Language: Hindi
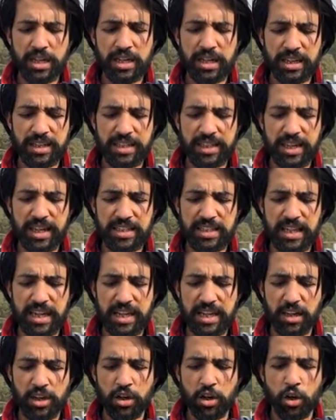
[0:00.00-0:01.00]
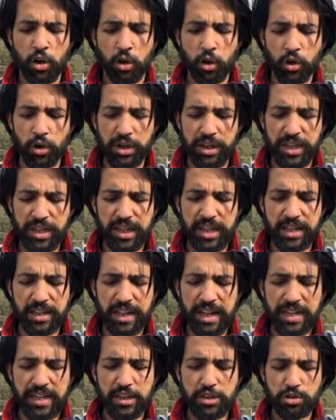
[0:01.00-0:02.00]
कर दिया जाएगा और ये
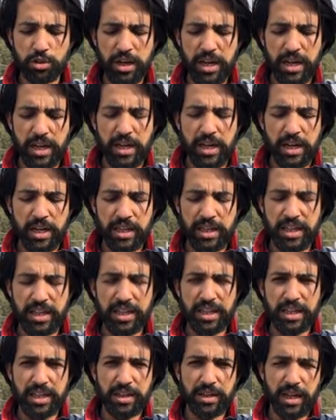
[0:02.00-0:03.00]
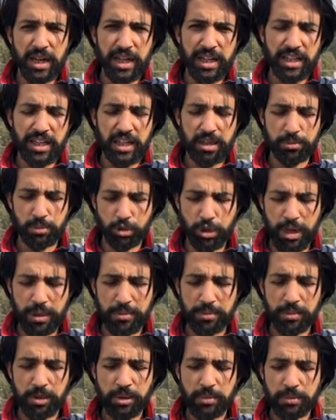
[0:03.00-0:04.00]
रैली जो है ये अलग अलग
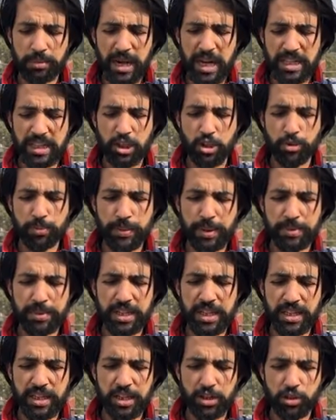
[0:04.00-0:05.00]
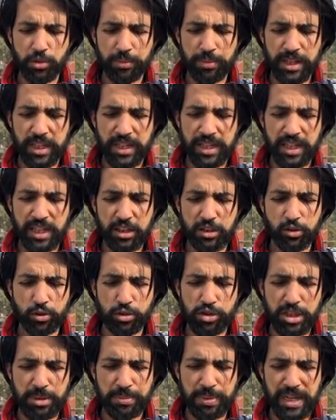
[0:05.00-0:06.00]
मुकाम के ऊपर भी देखने को मिलेगी लेकिन
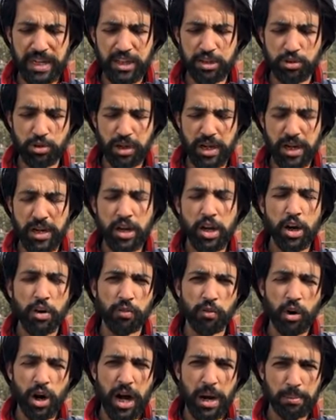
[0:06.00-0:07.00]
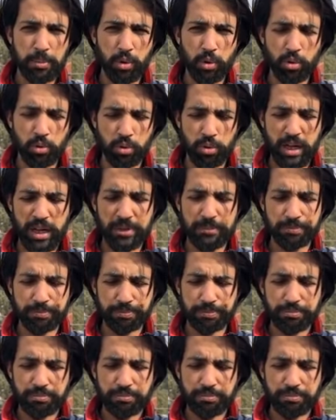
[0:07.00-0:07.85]
उससे पहले जो है वो आप लोगों का